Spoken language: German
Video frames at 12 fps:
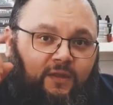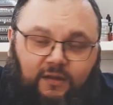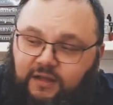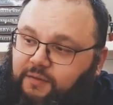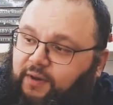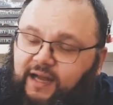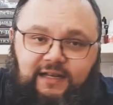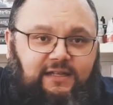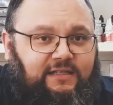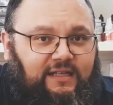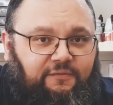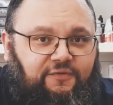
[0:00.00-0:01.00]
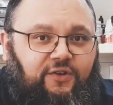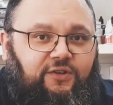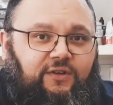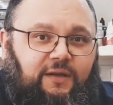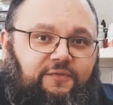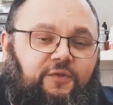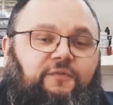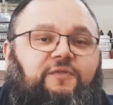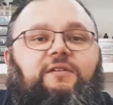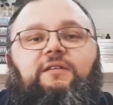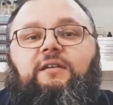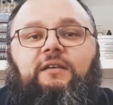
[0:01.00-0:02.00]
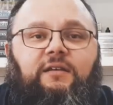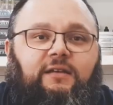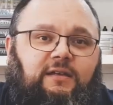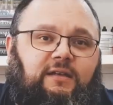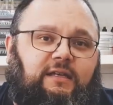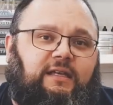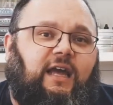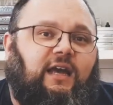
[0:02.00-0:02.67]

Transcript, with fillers: Die Bundles am 4. und am 5. Die